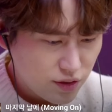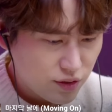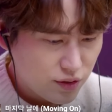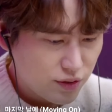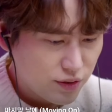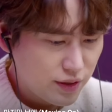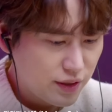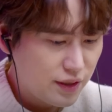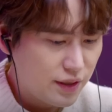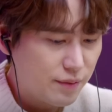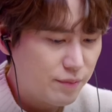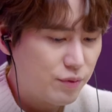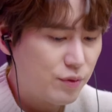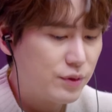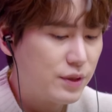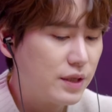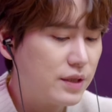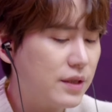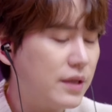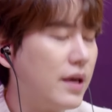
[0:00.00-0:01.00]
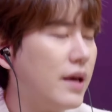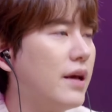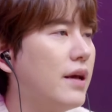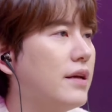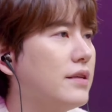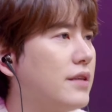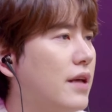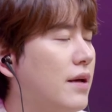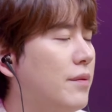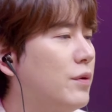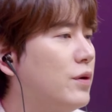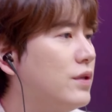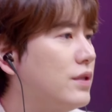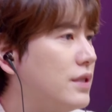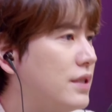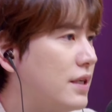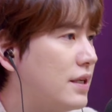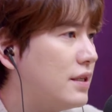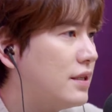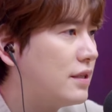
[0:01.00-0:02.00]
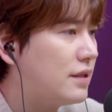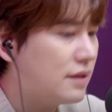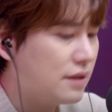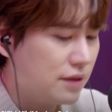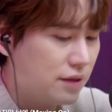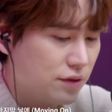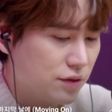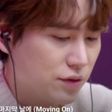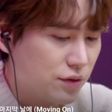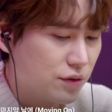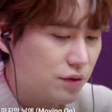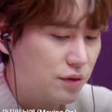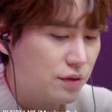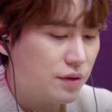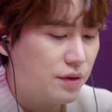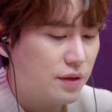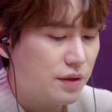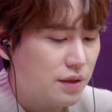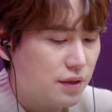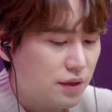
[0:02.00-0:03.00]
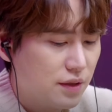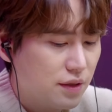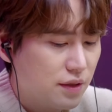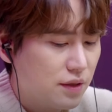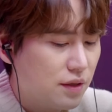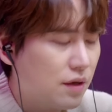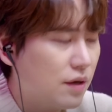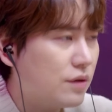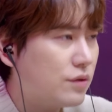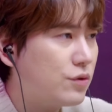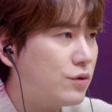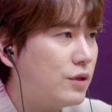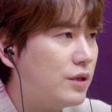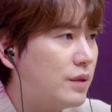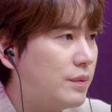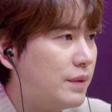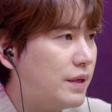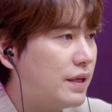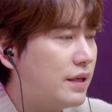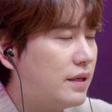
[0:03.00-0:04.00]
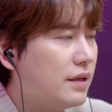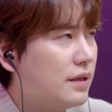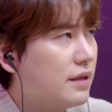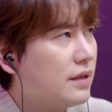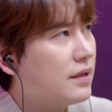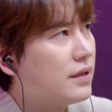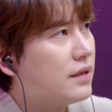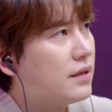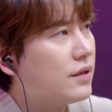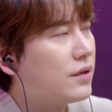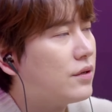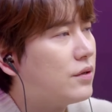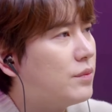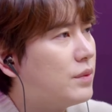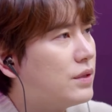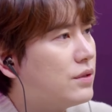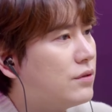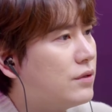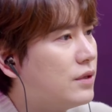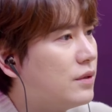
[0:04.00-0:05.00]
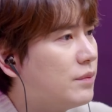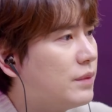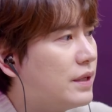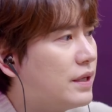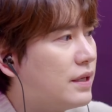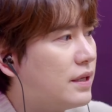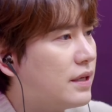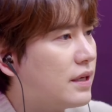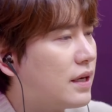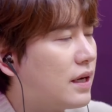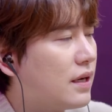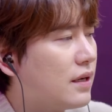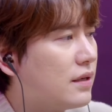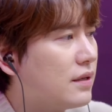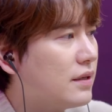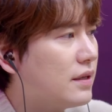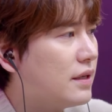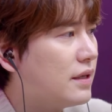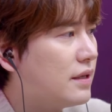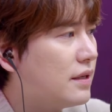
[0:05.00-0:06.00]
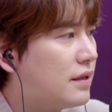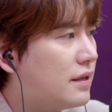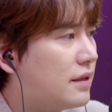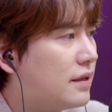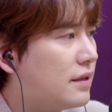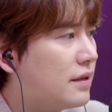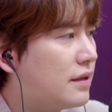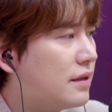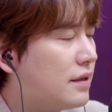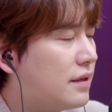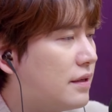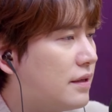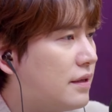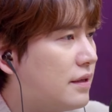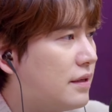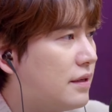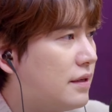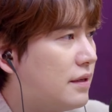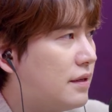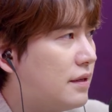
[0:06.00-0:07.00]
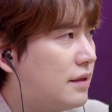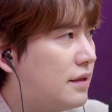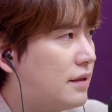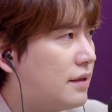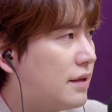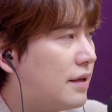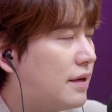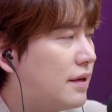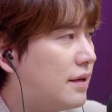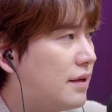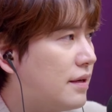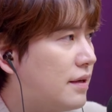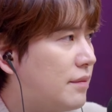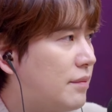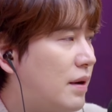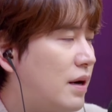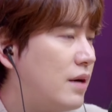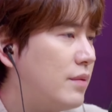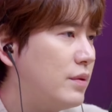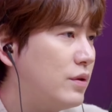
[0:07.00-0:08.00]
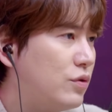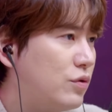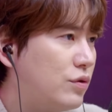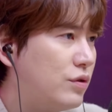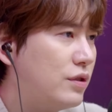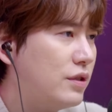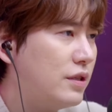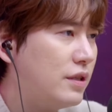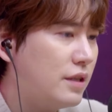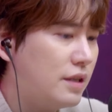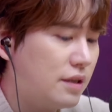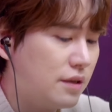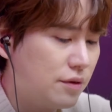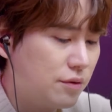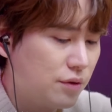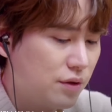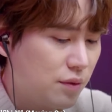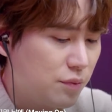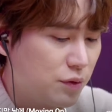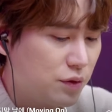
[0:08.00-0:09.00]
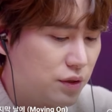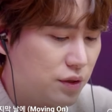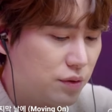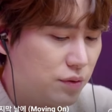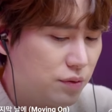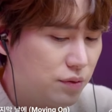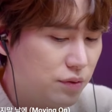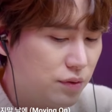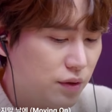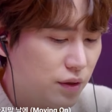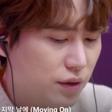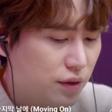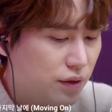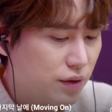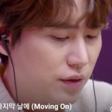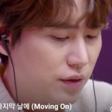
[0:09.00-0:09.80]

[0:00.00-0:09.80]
저의 프로젝트 개의 세 번째 싱글이죠. 어, 드리밍, 여름의 드리밍, 가을의 내 마음을 누르는 일 그리고 세 번째로